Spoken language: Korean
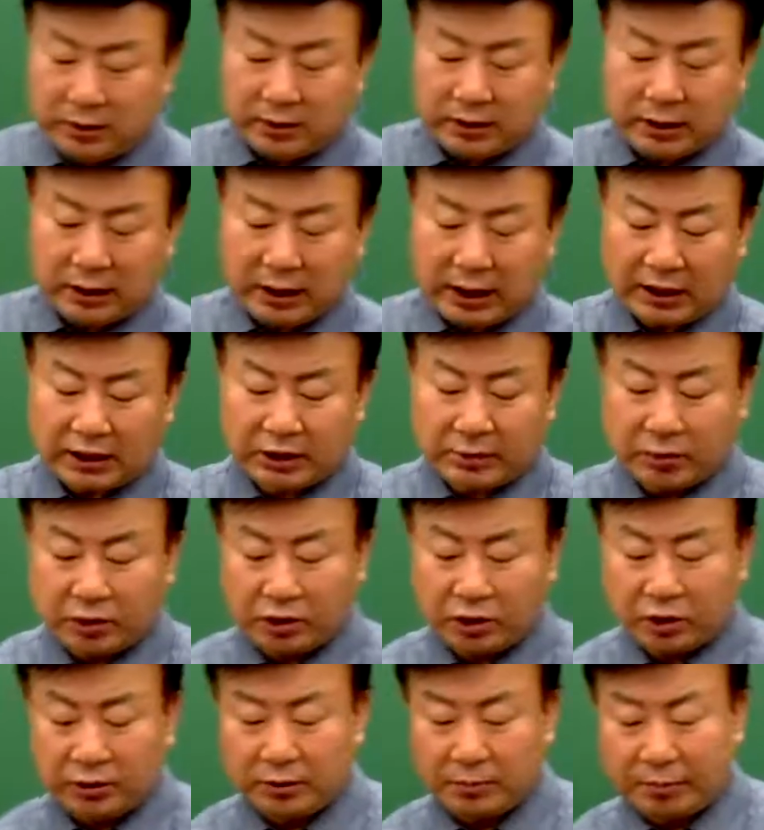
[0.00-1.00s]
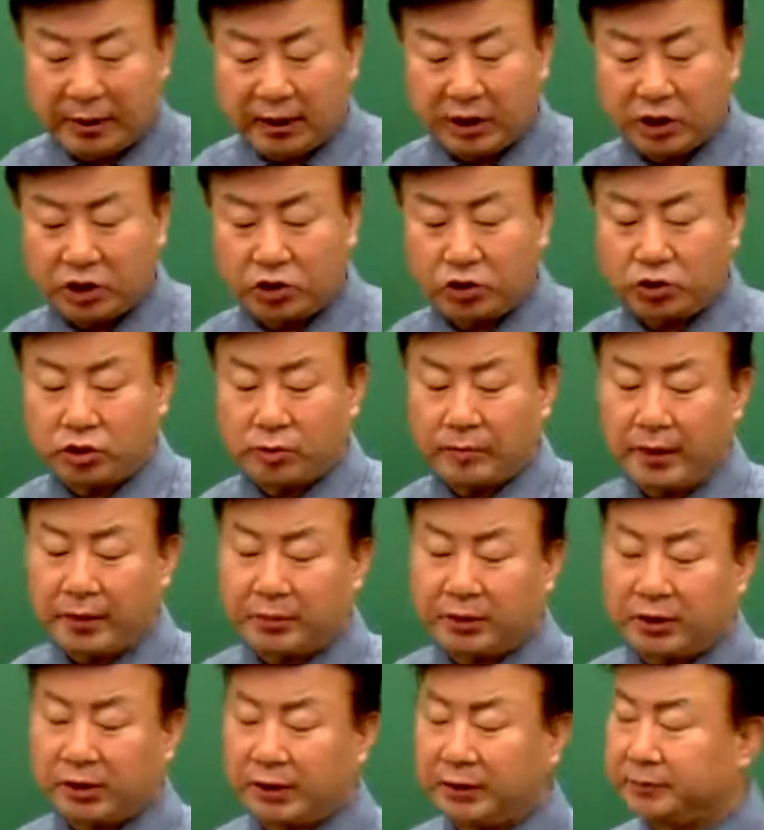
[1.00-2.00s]
자 같이 보죠. 129쪽 맨
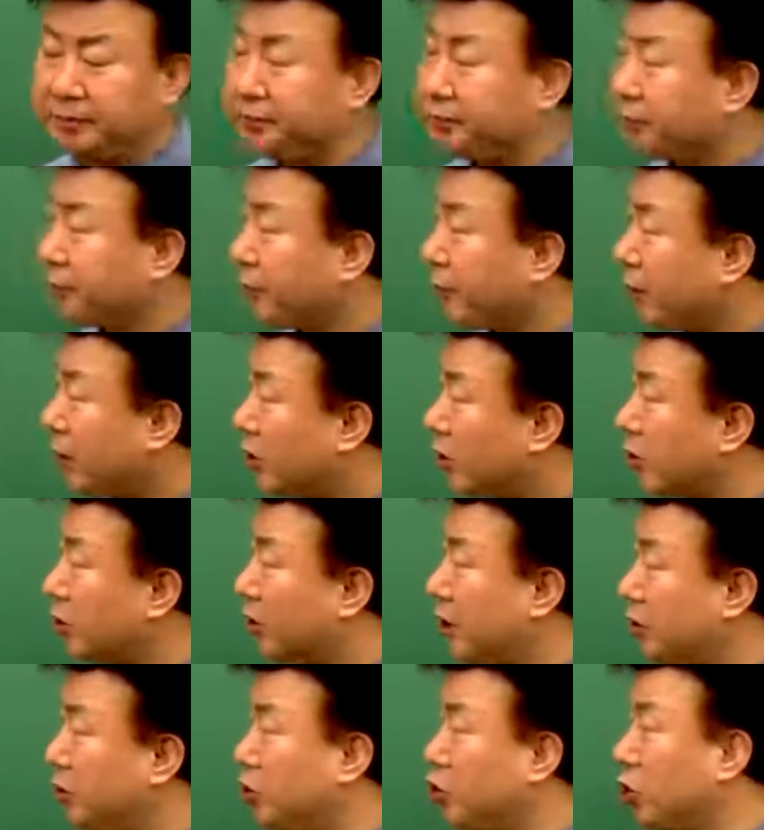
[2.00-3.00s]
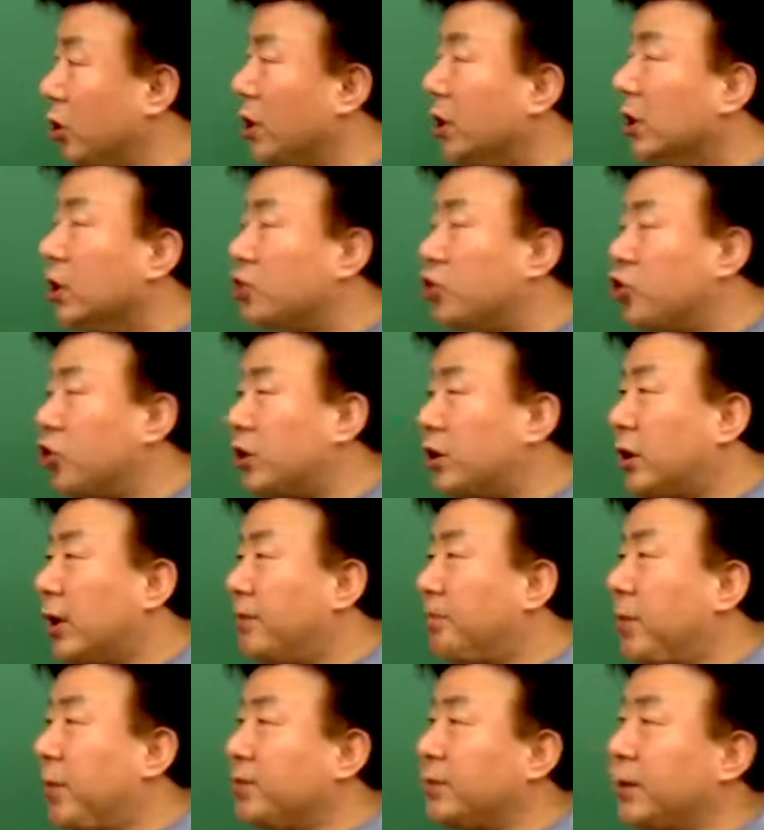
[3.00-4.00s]
밑에. 첫째 밑줄
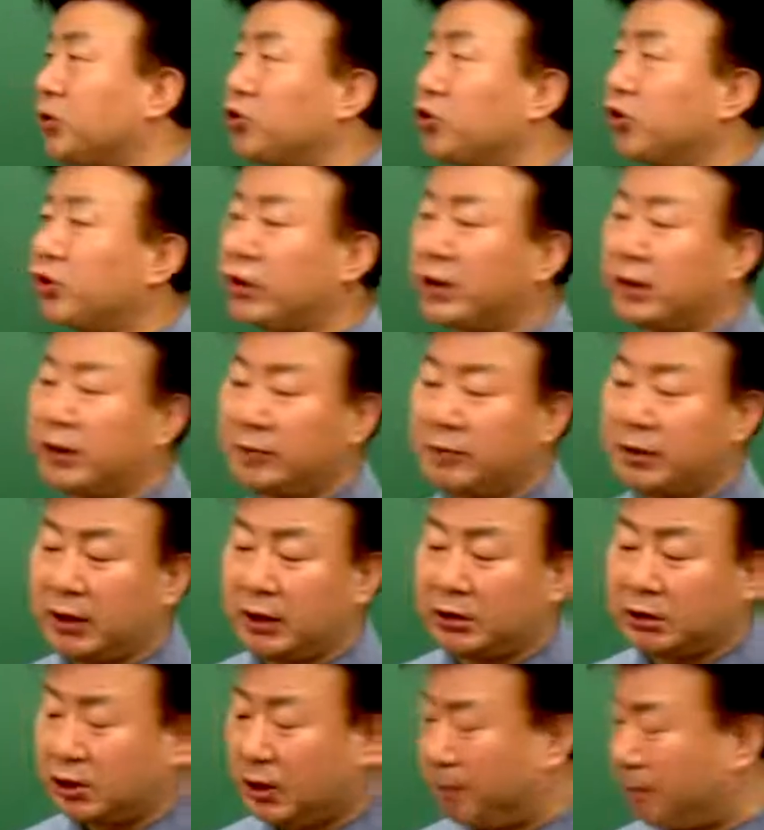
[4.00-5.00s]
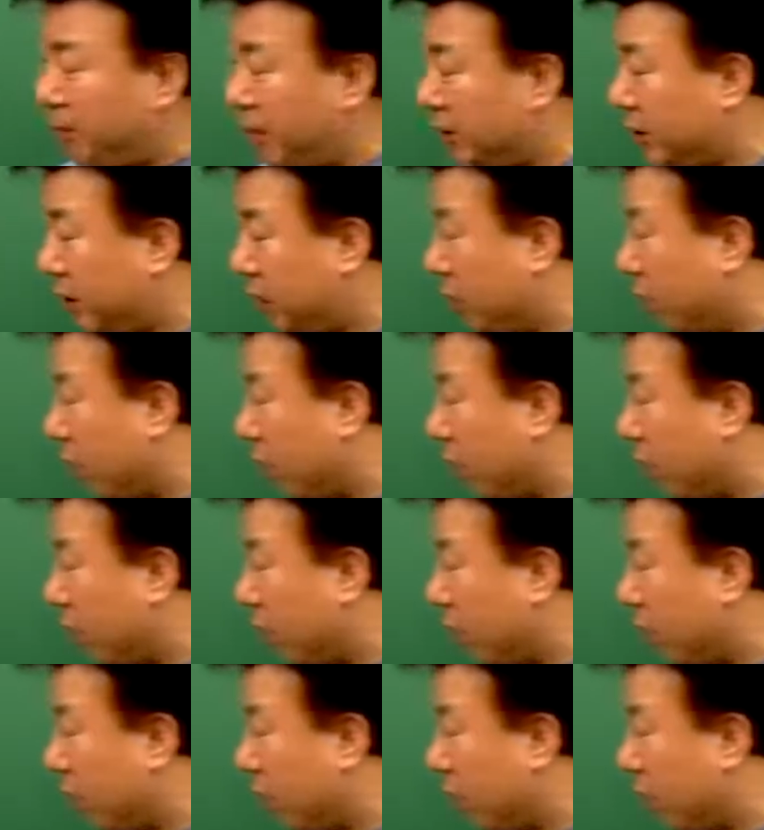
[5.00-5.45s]
주택법상 주택이 됩니다. 첫 번째